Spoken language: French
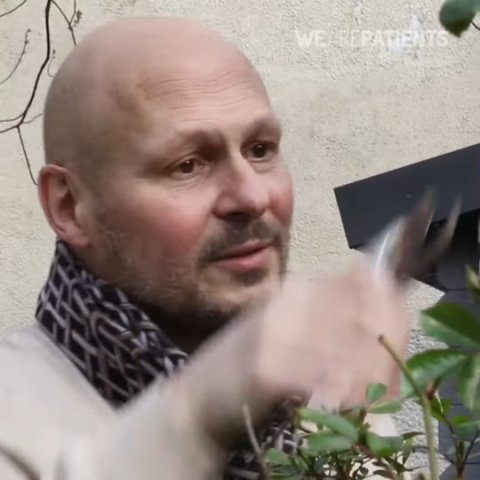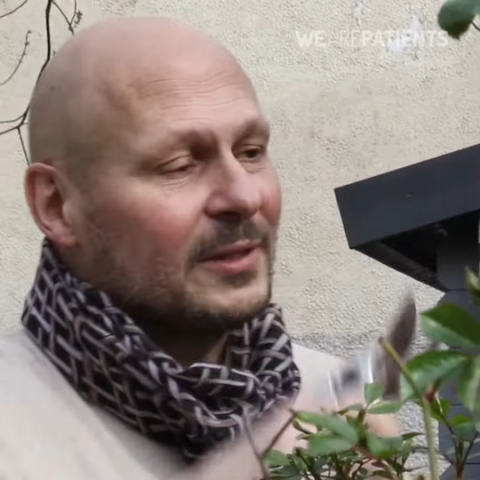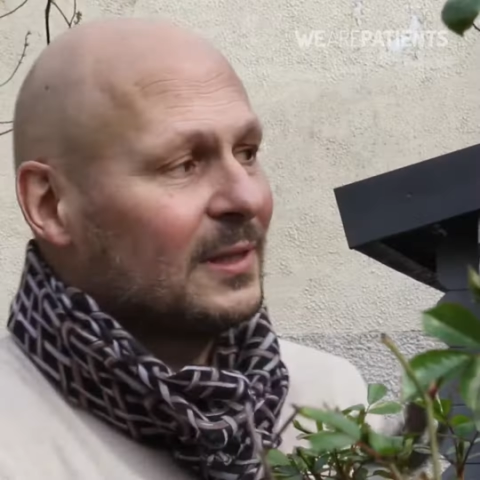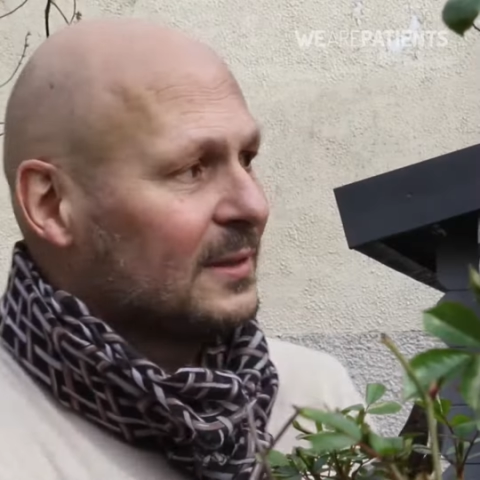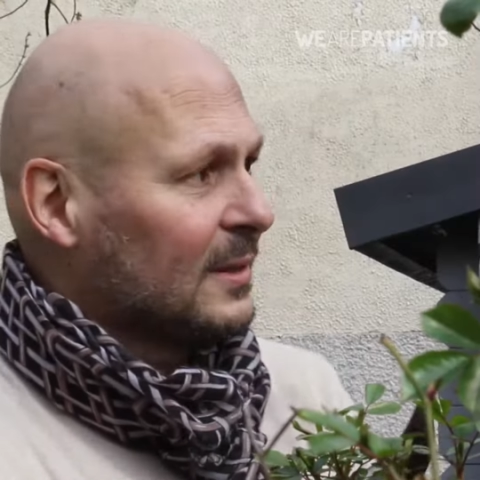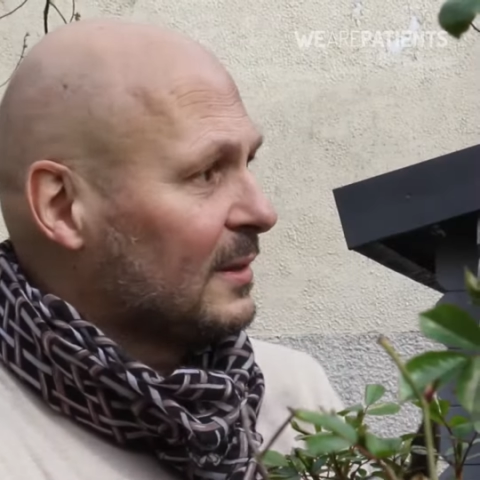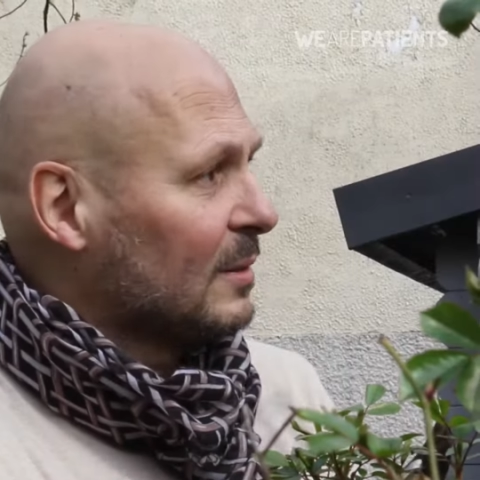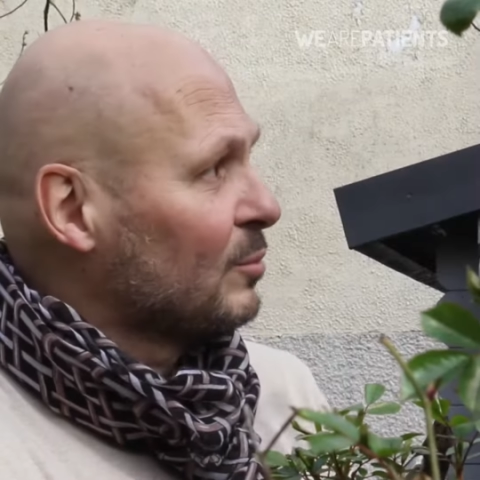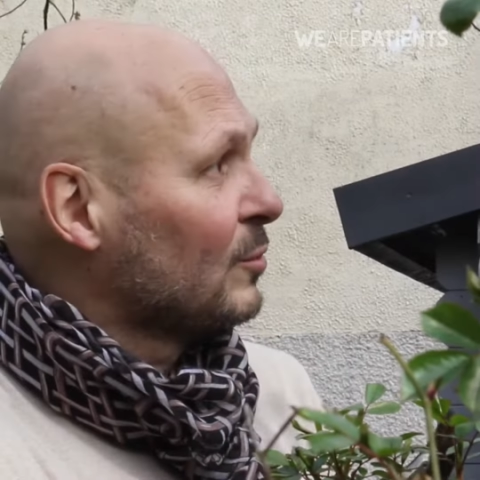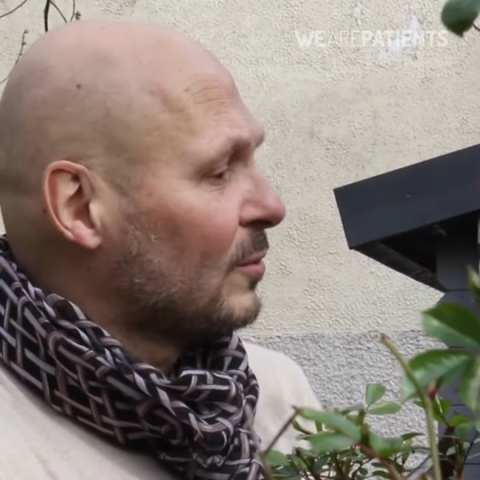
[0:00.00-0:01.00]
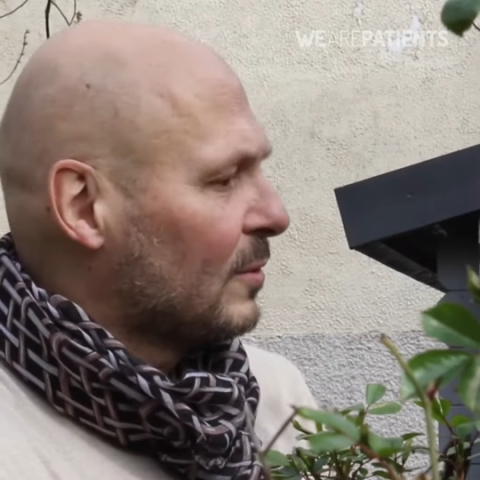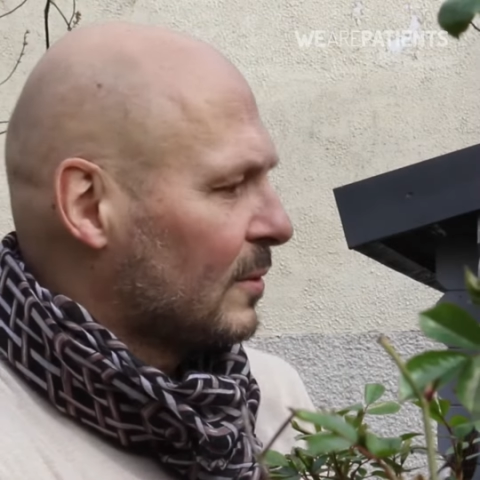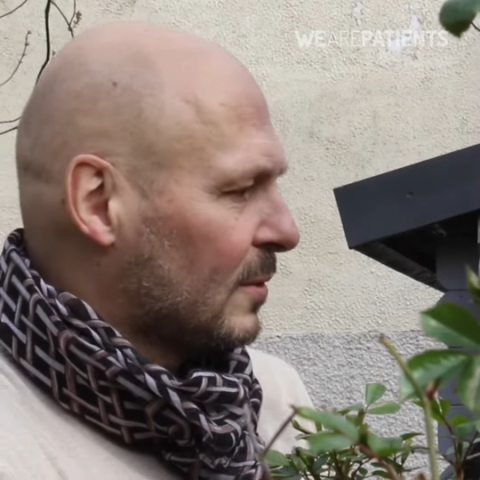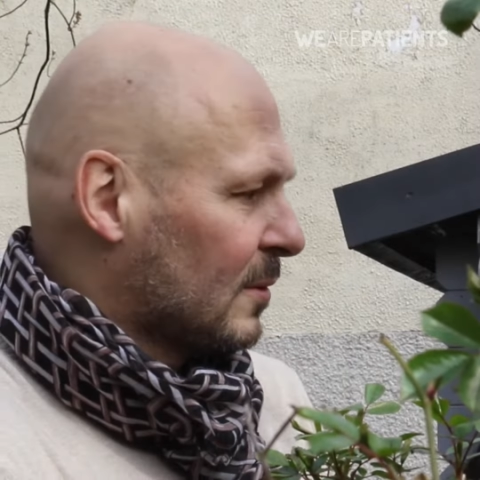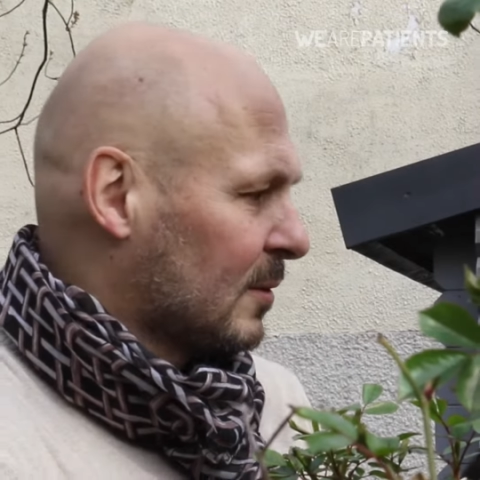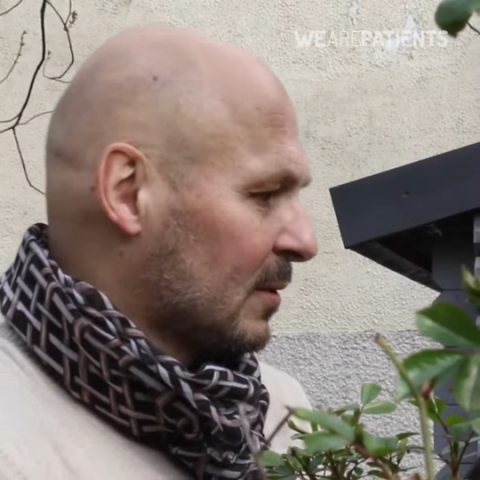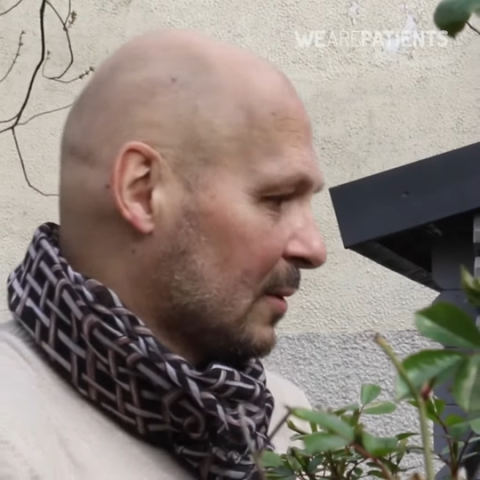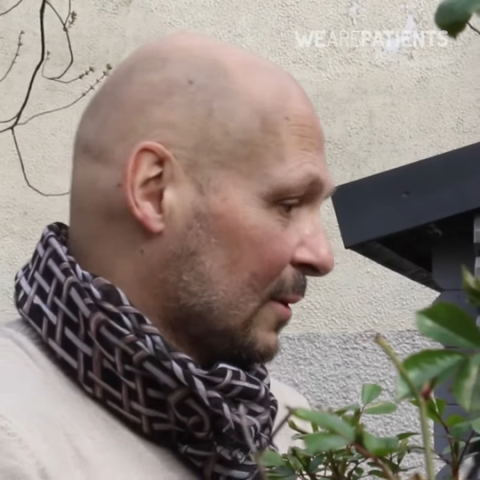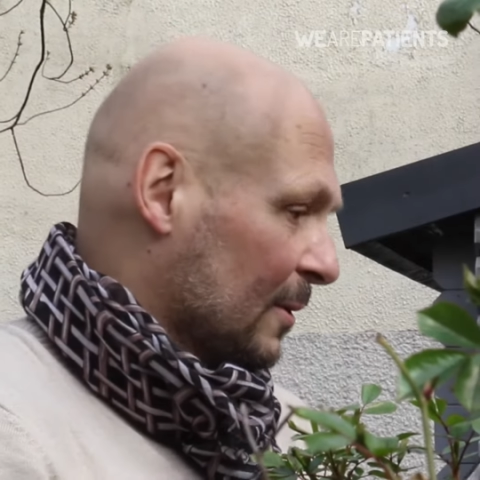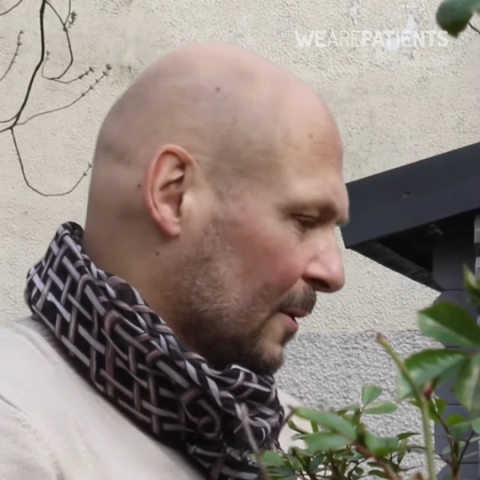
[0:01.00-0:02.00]
vite à l'hôpital pour
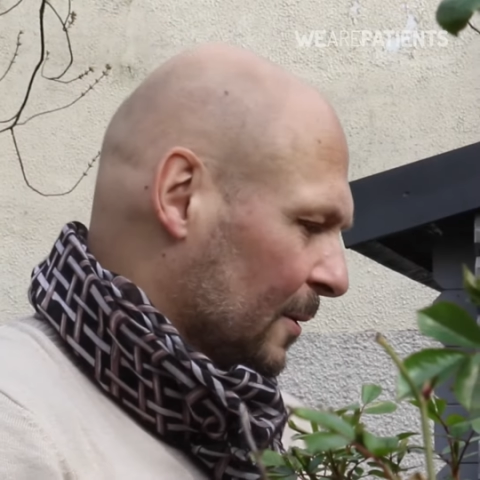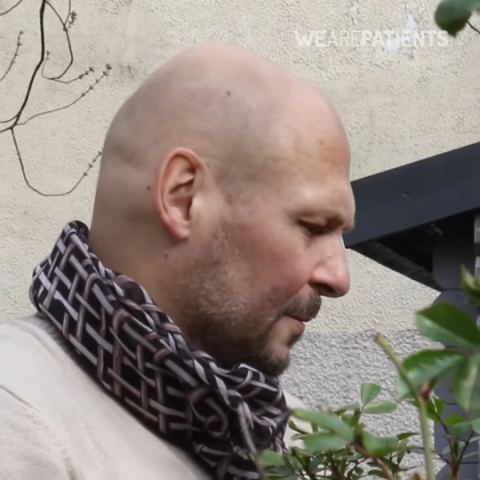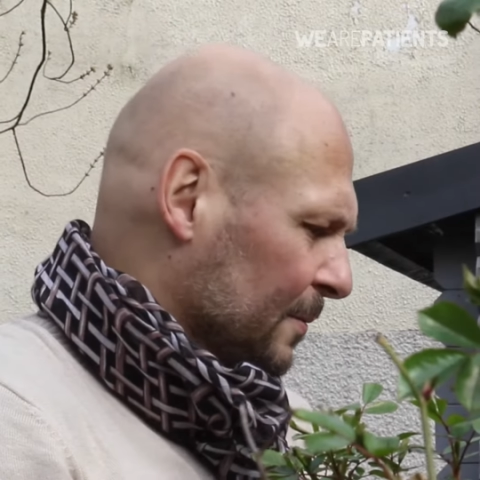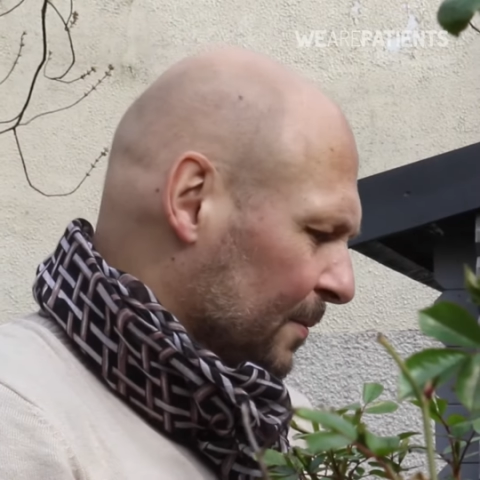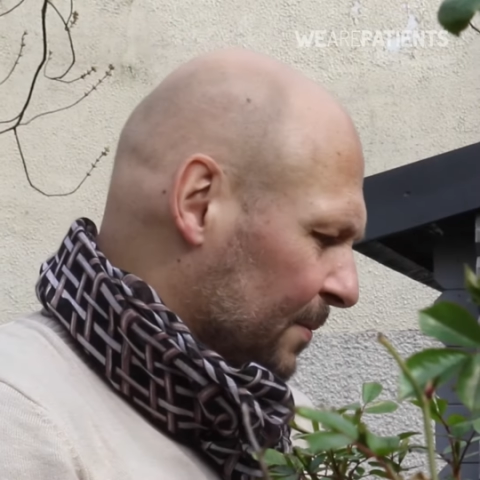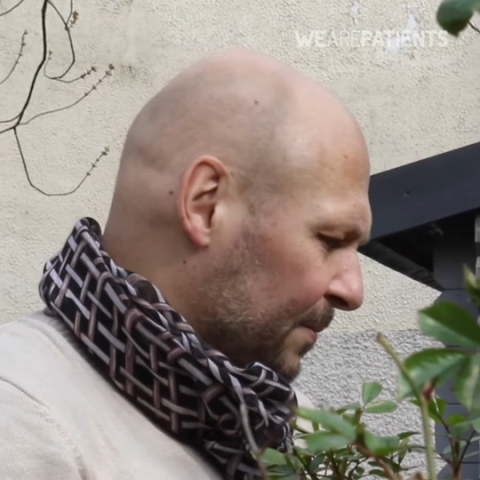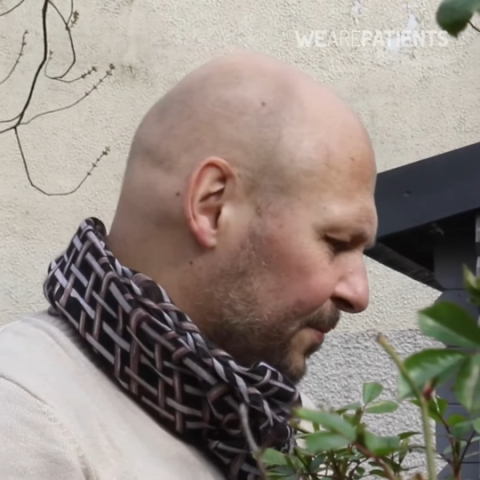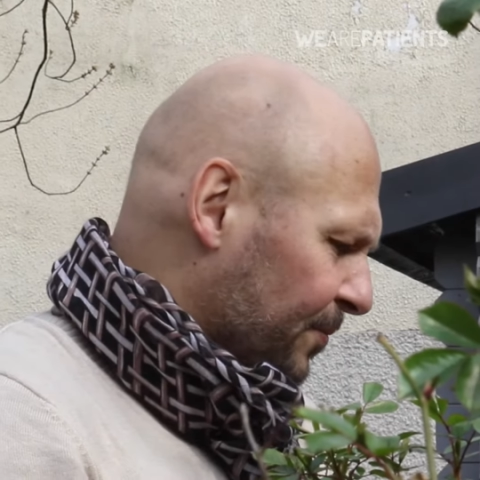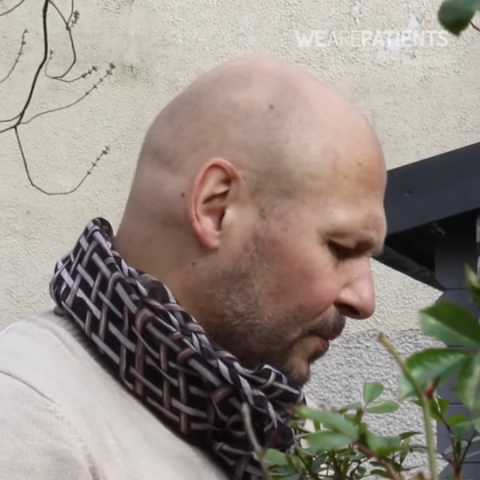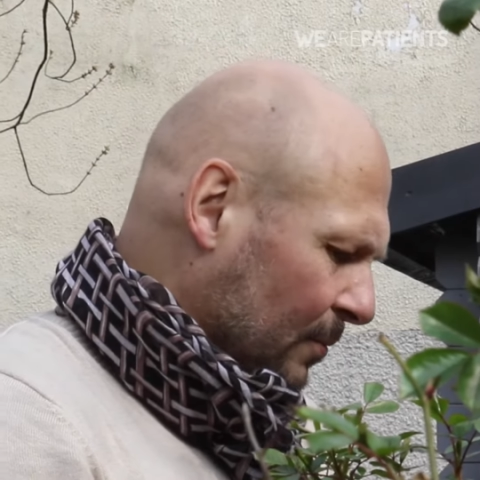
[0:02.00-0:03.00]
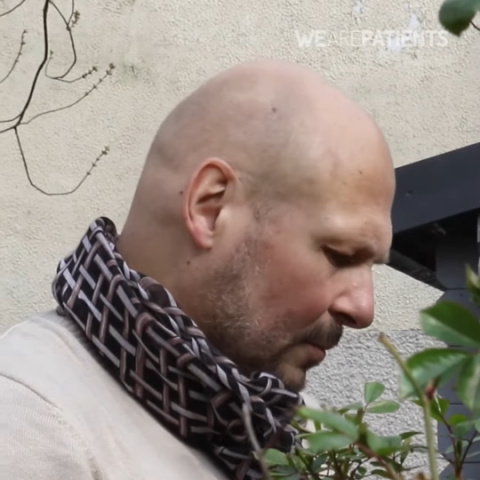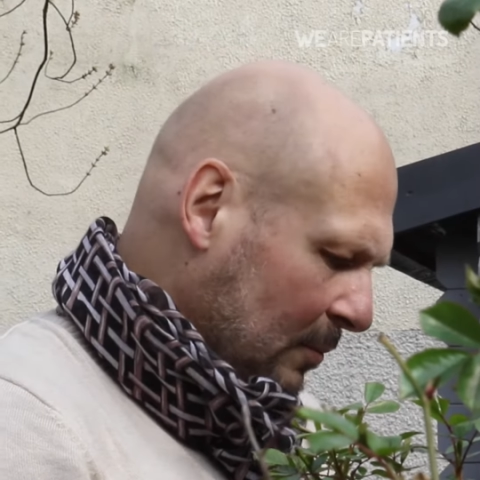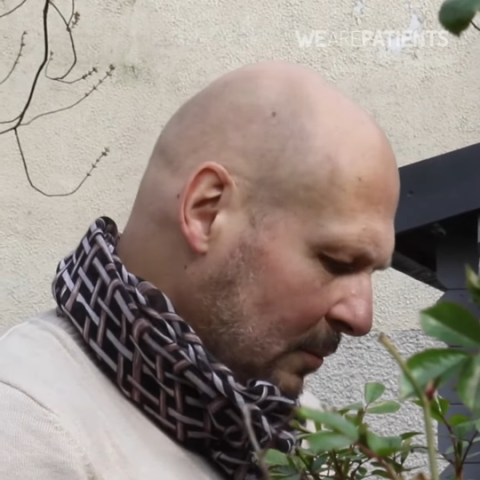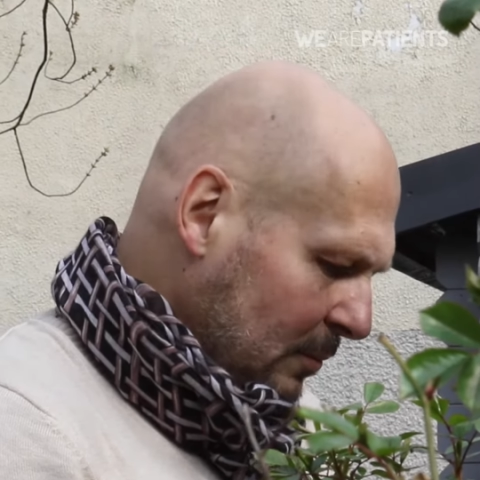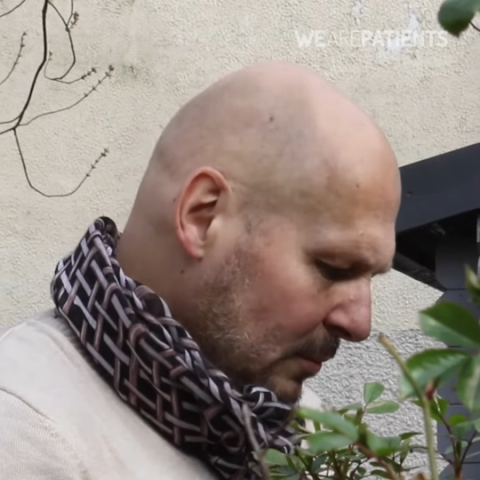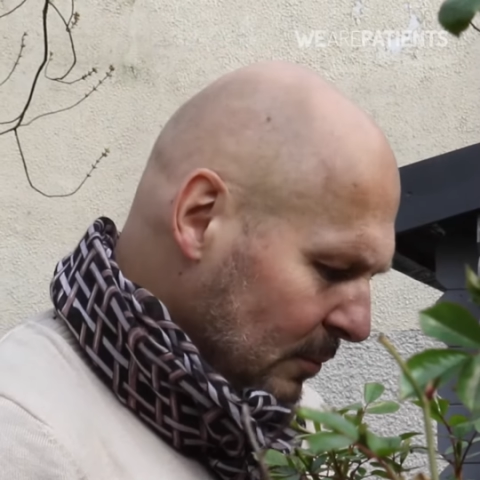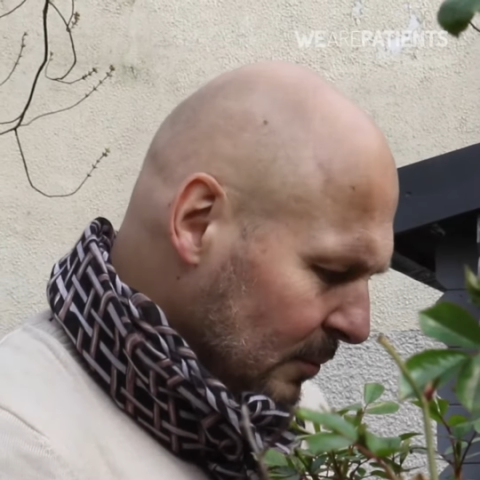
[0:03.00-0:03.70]
éliminer le pire. Et là,